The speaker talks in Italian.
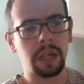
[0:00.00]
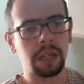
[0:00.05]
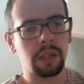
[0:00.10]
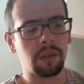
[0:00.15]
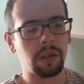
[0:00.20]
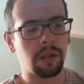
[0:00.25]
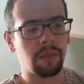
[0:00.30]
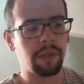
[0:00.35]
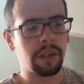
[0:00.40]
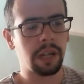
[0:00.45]
di
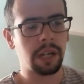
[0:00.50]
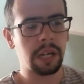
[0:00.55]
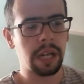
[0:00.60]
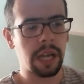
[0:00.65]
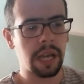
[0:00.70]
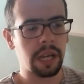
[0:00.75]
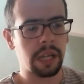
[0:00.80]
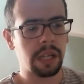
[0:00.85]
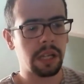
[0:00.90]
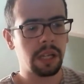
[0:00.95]
non avere
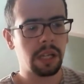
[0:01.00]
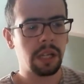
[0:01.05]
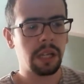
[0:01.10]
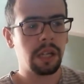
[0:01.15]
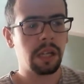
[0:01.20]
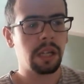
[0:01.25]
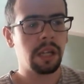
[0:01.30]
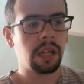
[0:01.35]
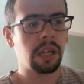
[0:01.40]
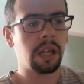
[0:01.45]
neri,
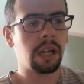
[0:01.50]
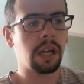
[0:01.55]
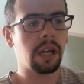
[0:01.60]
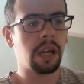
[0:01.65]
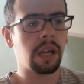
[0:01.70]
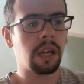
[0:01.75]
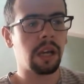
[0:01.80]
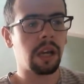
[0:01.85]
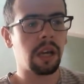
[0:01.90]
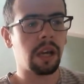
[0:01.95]

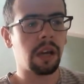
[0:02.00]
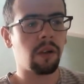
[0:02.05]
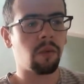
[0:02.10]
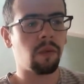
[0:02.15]
eh,